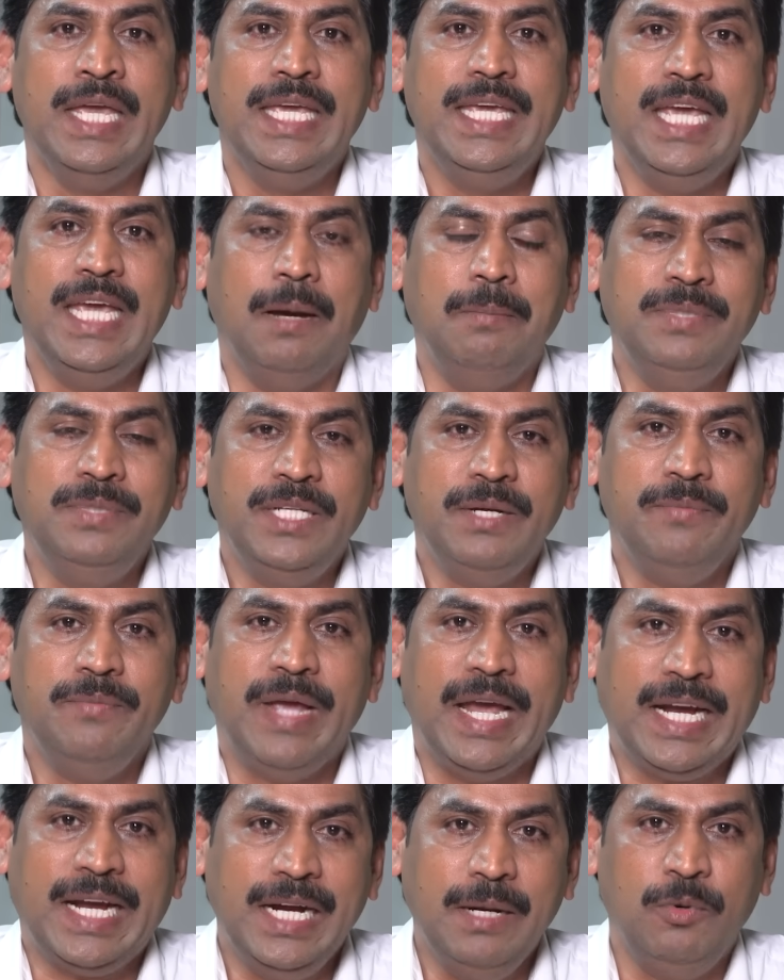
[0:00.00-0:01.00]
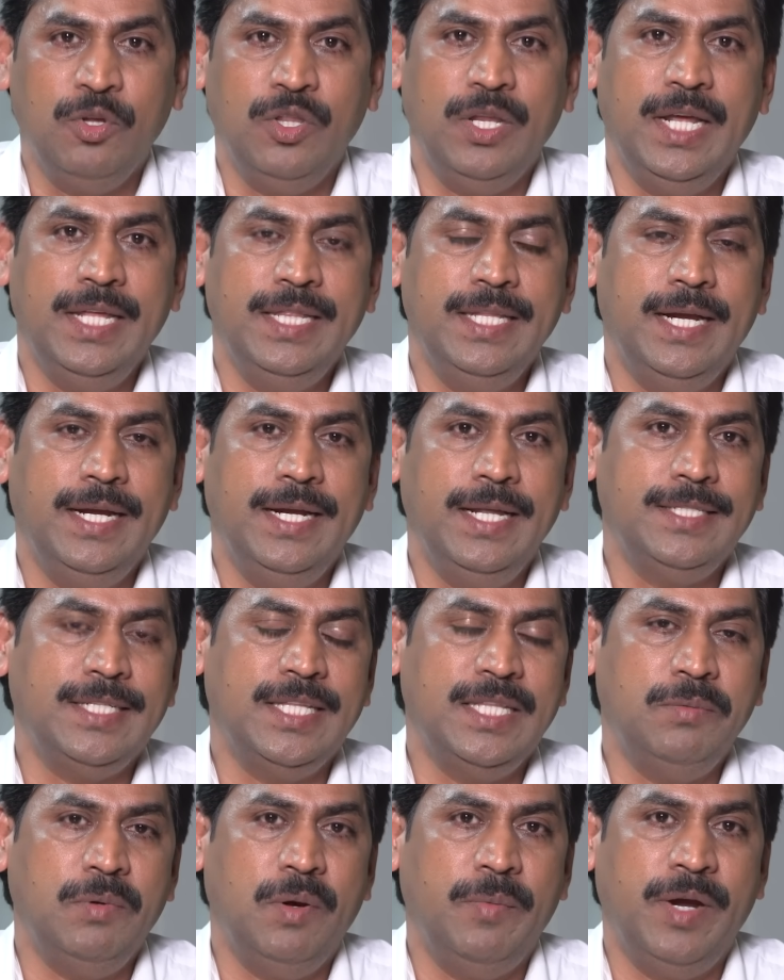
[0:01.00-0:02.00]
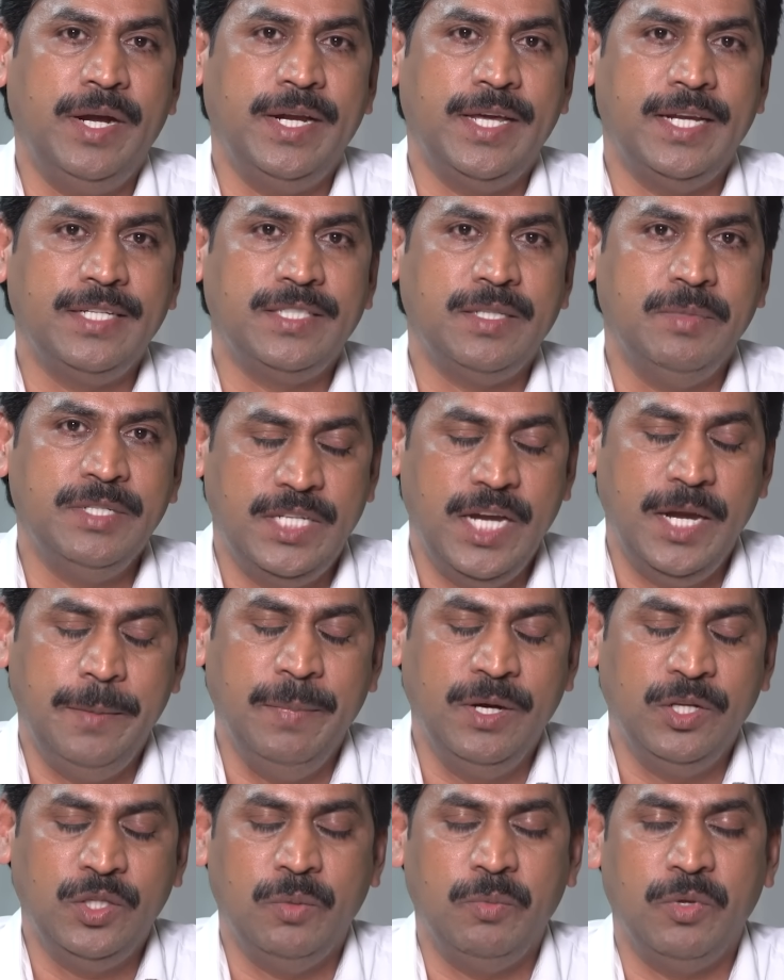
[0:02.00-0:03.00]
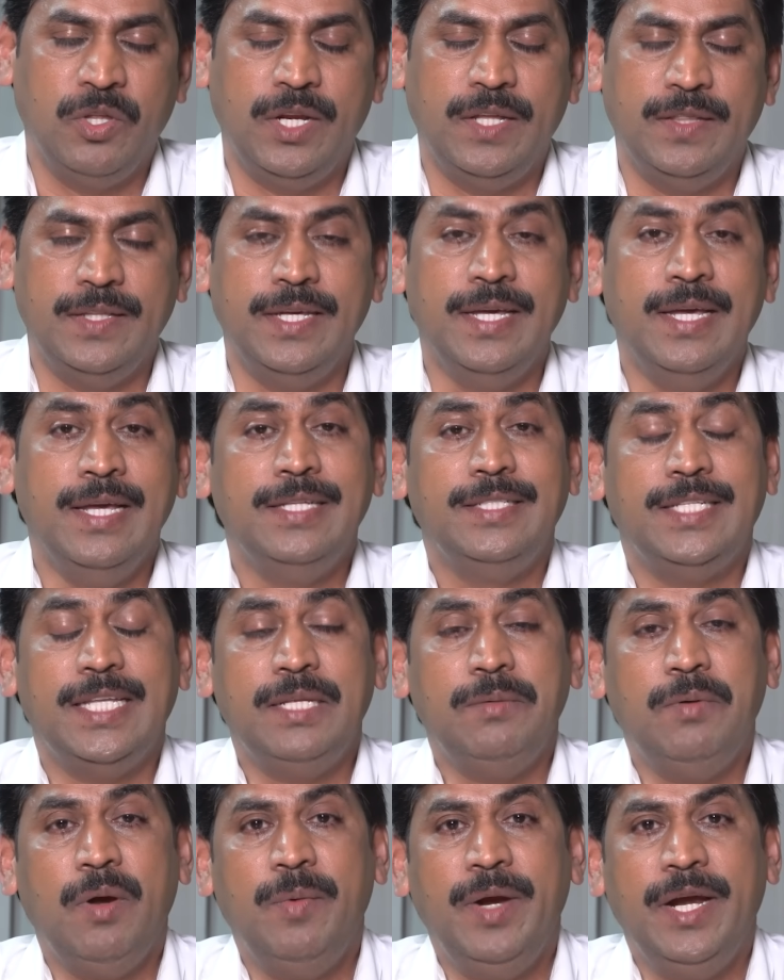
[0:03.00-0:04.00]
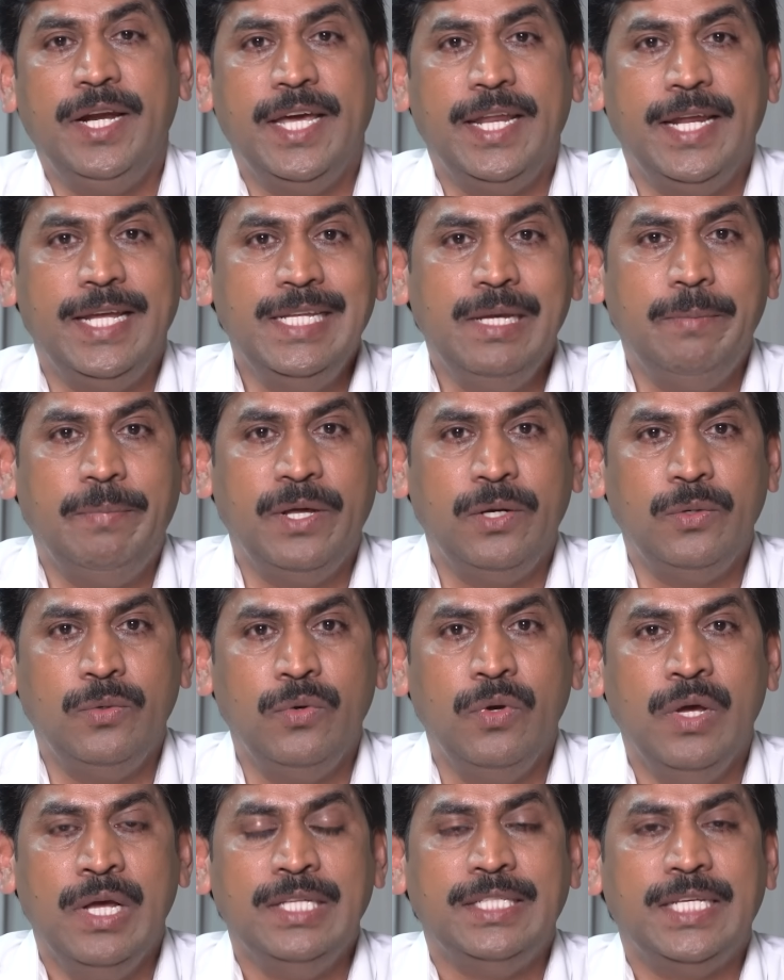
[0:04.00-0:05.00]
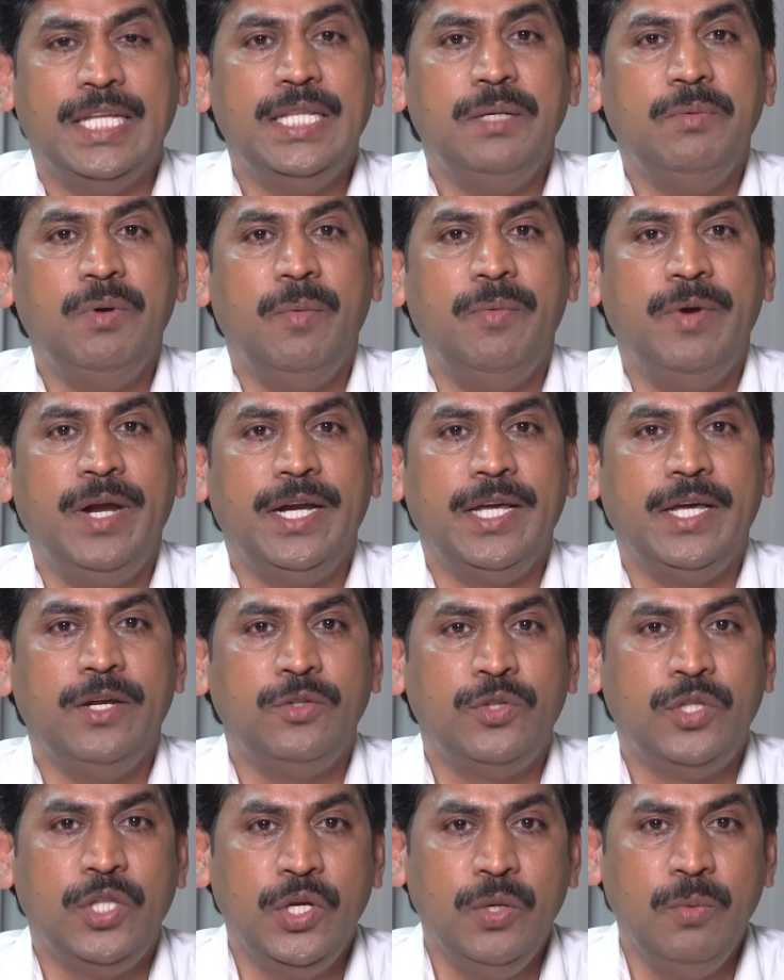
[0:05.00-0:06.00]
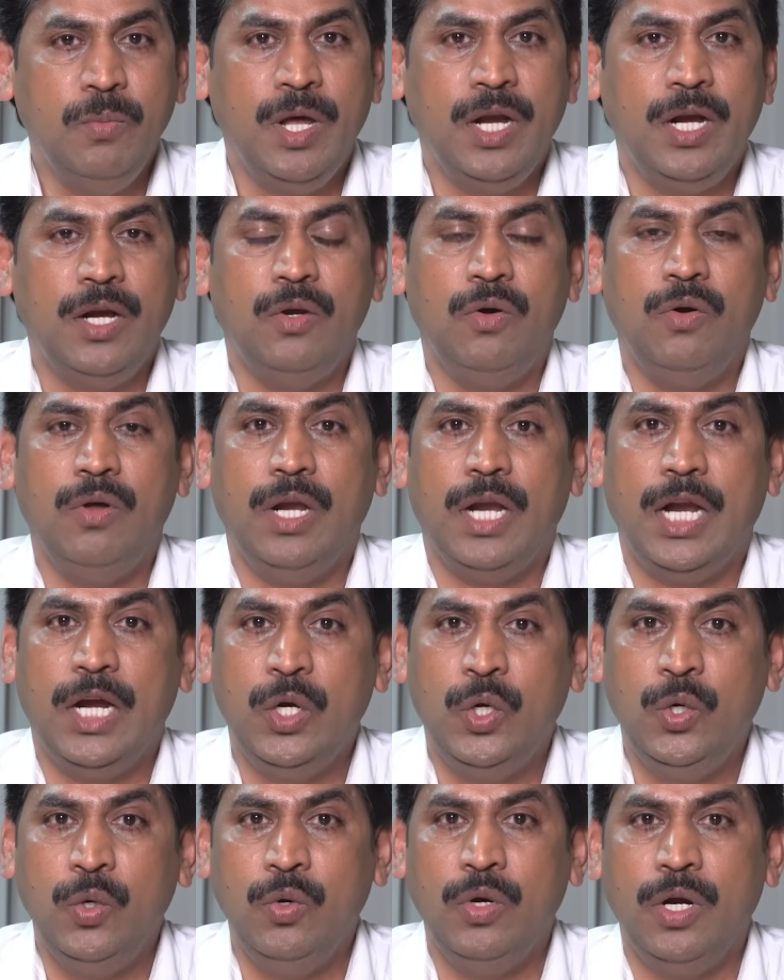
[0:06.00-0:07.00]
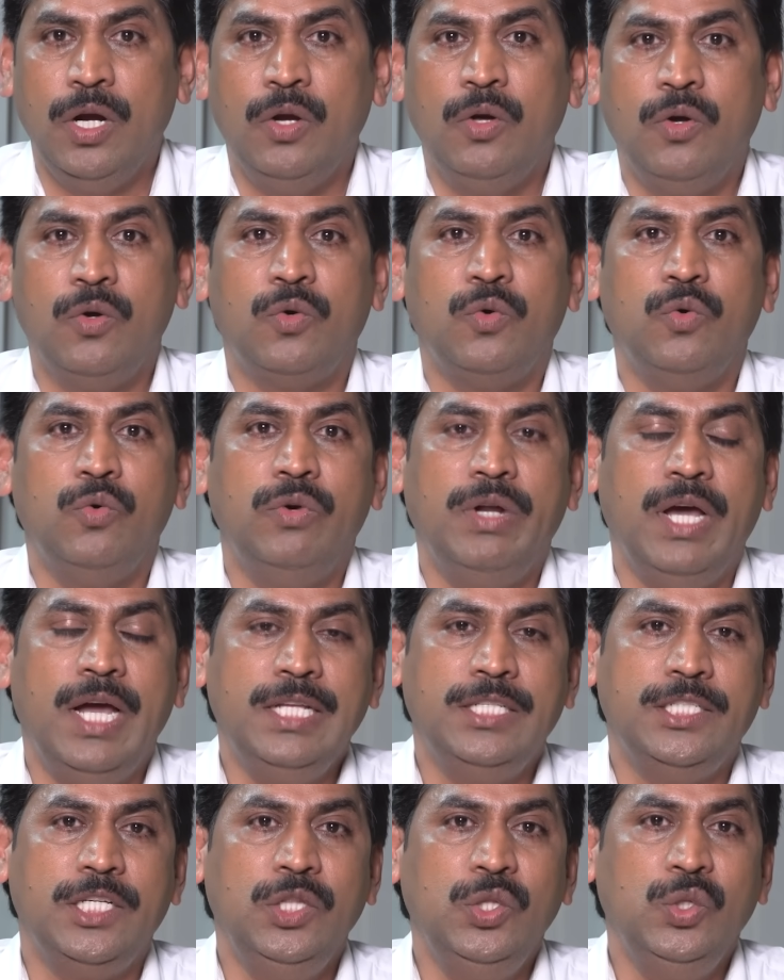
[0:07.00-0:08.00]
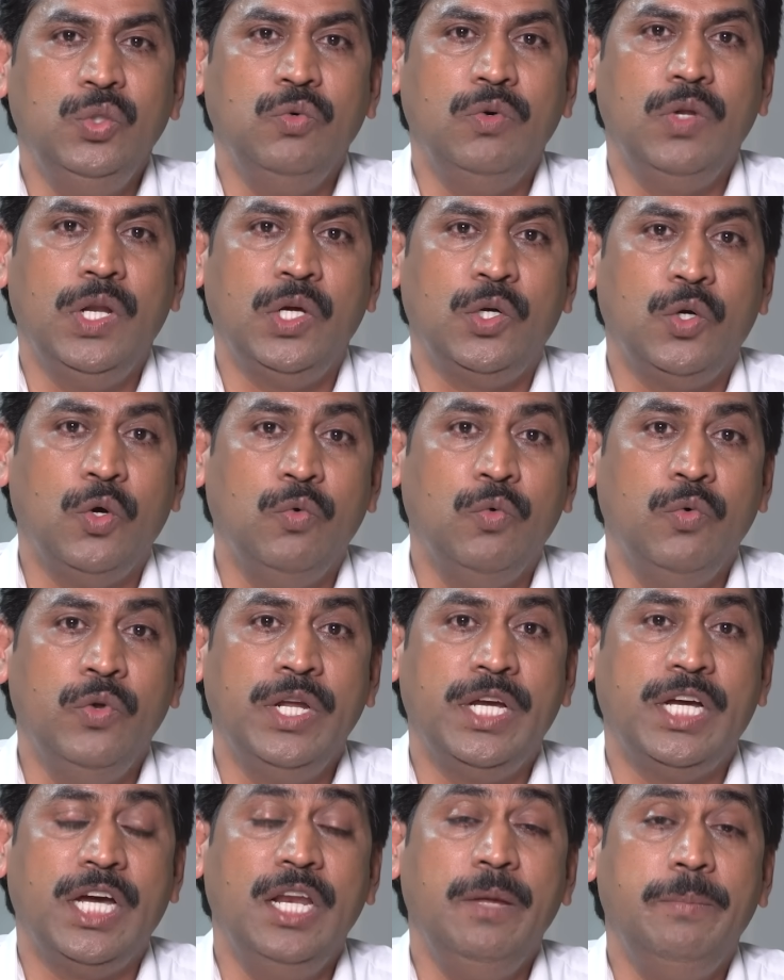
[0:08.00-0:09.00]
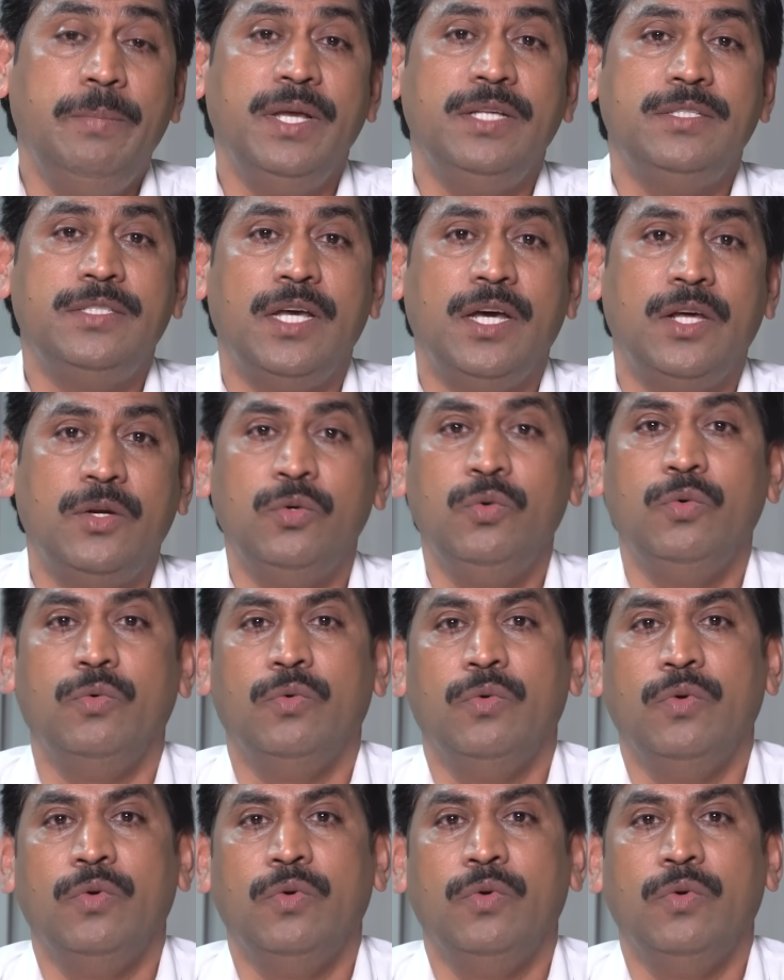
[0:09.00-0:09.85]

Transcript: ఈ అంశం ఎక్కడ మొదలైంది అంటే చంద్రబాబు నాయుడు గారికి సంబంధించిన స్టేట్మెంట్తో మొదలైంది చంద్రబాబు నాయుడు గారు ఏం చెప్పారు చంద్రబాబు నాయుడు గారు తిరుమలలో లడ్డూలలో కూడా జంతువుల కొవ్వుని కలిపేశారు